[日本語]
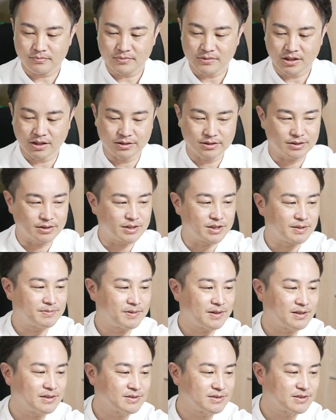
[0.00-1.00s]
はい、
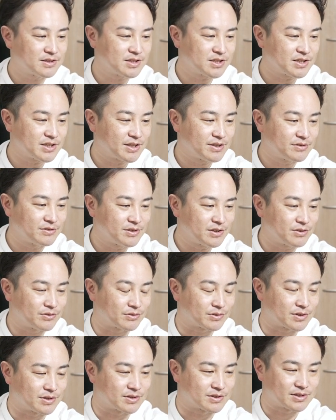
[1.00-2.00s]
リバース GND の
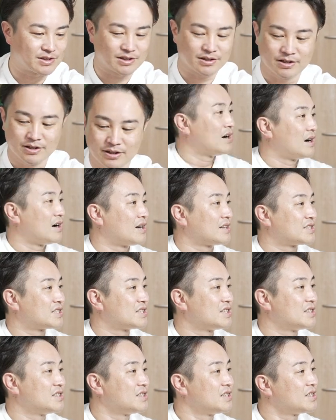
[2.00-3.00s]
時ですね、
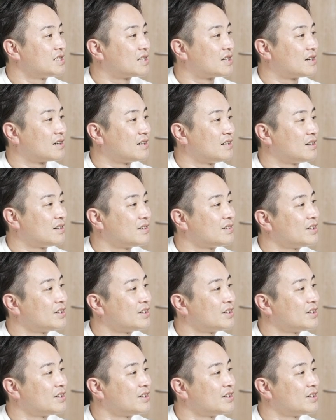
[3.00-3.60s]
端にかから